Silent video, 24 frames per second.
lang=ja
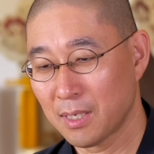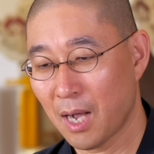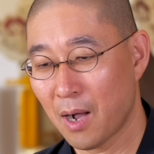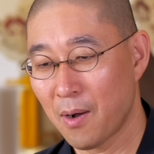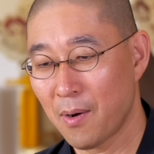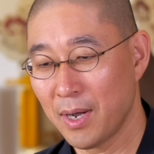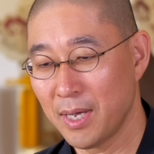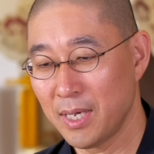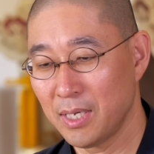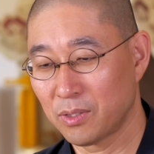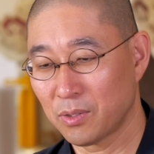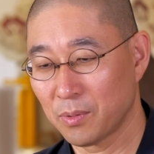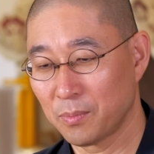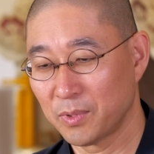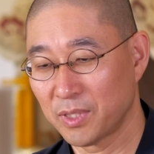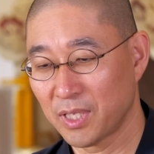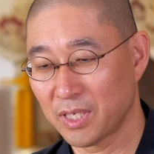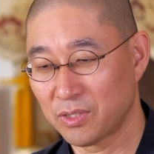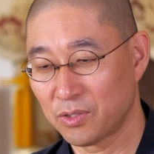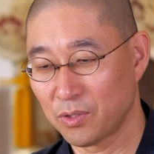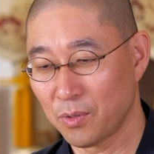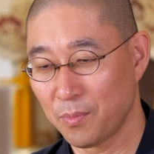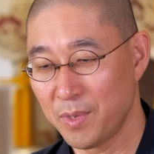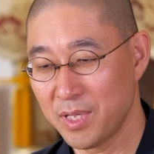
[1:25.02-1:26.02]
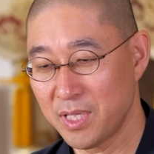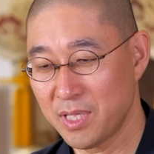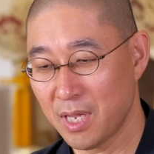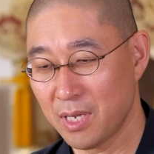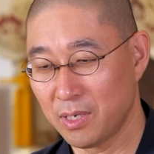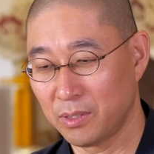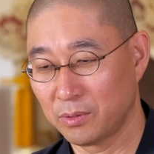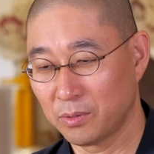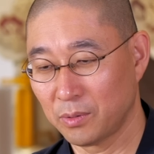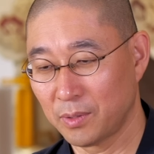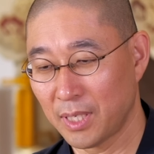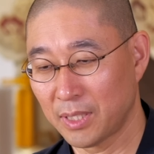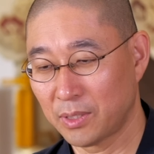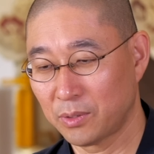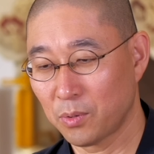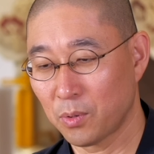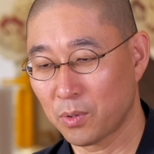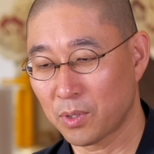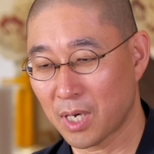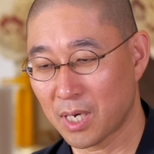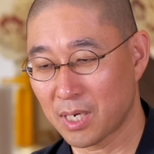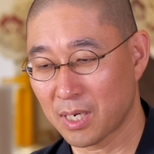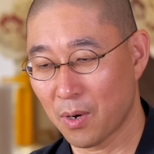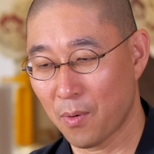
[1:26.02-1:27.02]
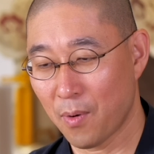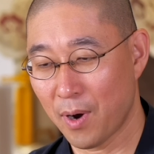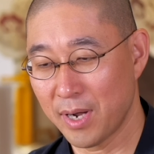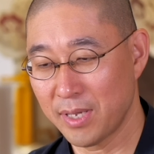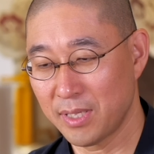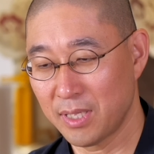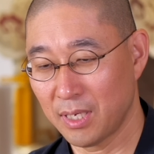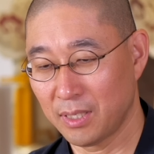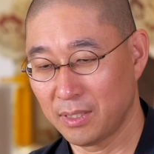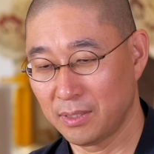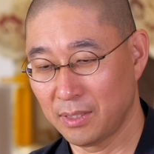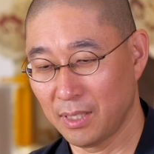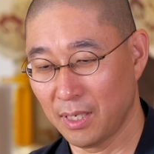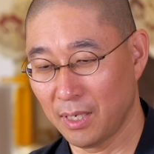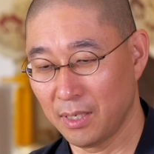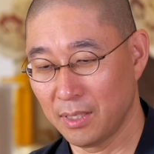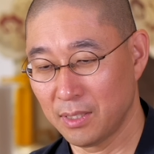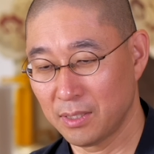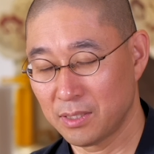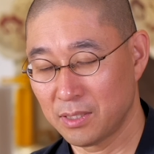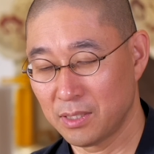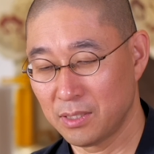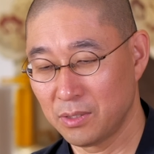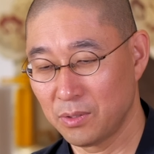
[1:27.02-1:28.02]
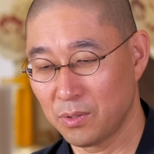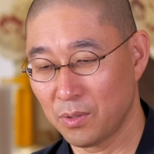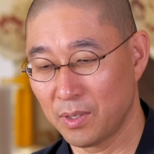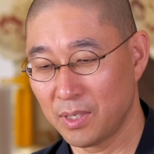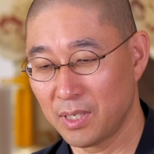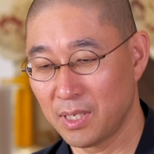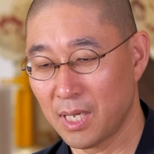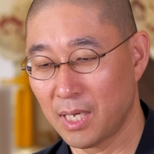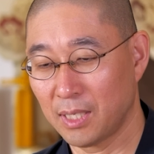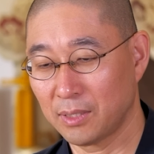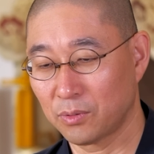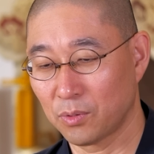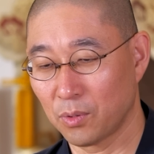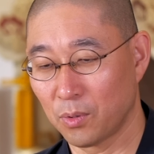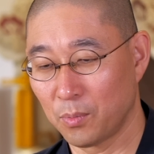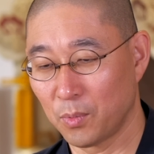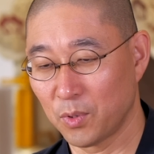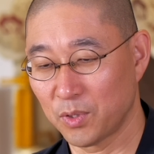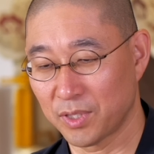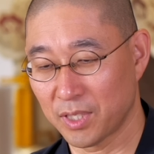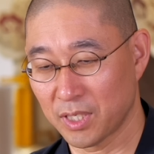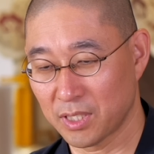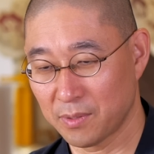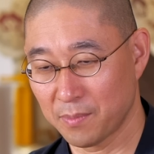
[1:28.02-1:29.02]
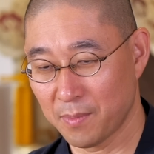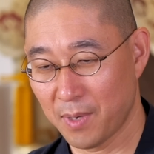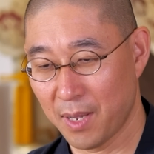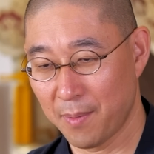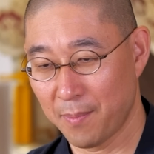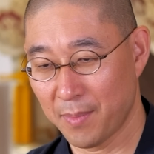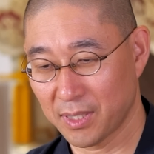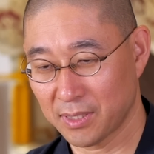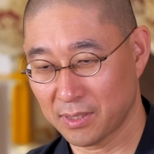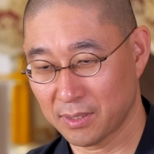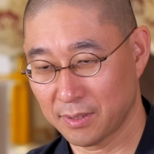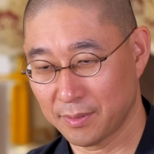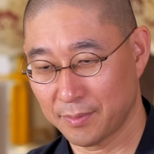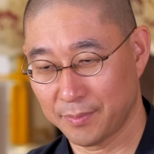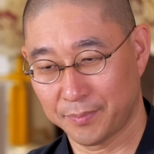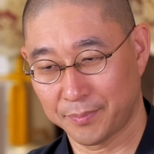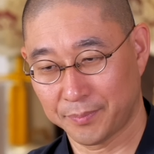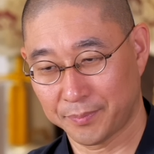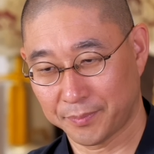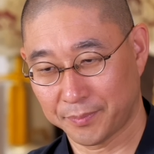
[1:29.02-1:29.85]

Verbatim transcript: 可愛い友達を見ていると劣等感が湧いてきてしんどいなと思ってしまいます。